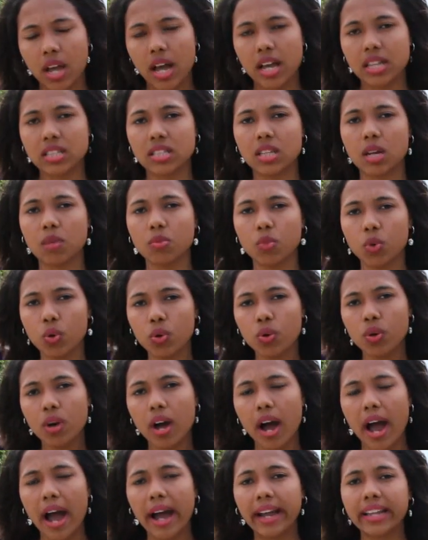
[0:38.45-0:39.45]
A
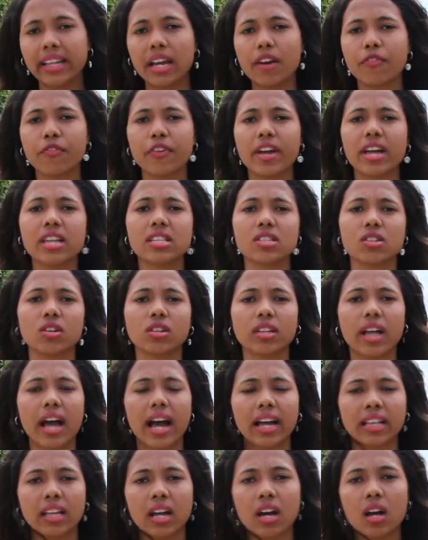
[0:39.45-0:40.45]
SAMU ainda foi
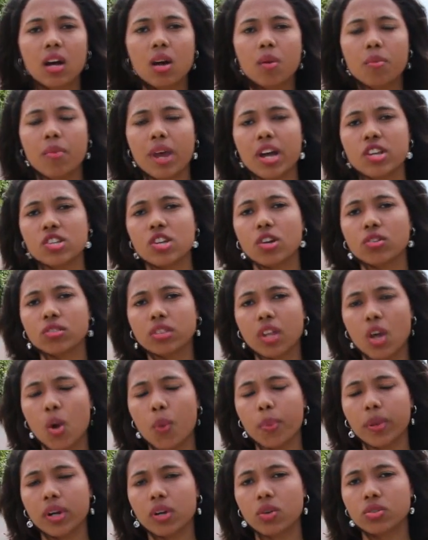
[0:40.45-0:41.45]
acionada, mas não
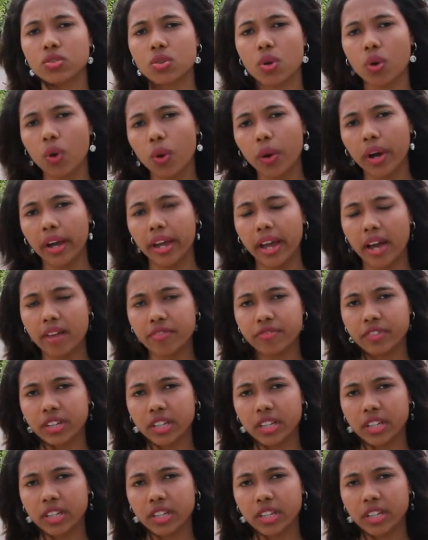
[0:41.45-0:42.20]
deu para socorrer a